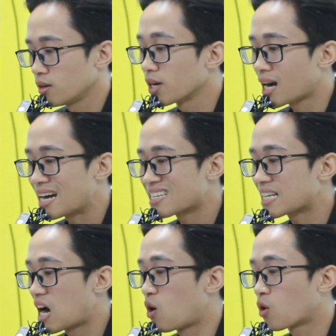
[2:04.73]
được cái
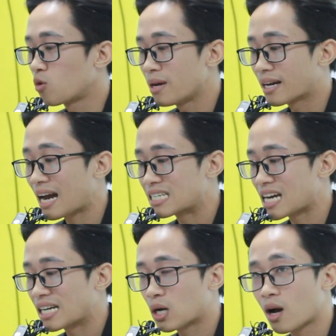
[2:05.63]
giá thầu không bị cạnh
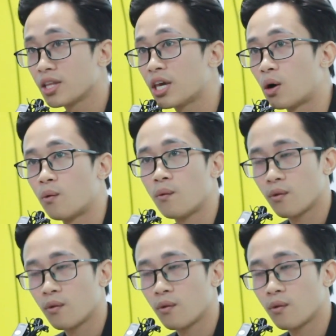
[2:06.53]
tranh quá nhiều